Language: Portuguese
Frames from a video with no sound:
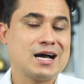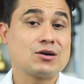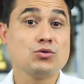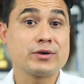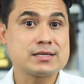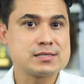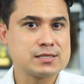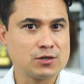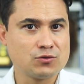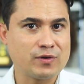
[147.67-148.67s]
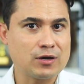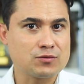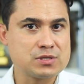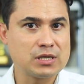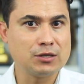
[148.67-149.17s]
a coloração vai
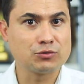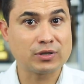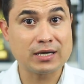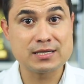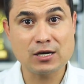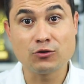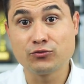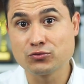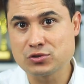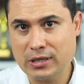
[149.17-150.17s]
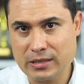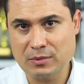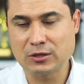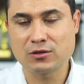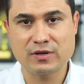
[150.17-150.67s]
conseguir neutralizar o fundo de
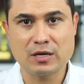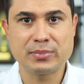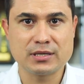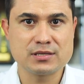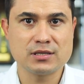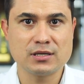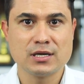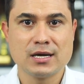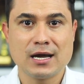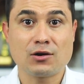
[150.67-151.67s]
clareamento que vai aparecer,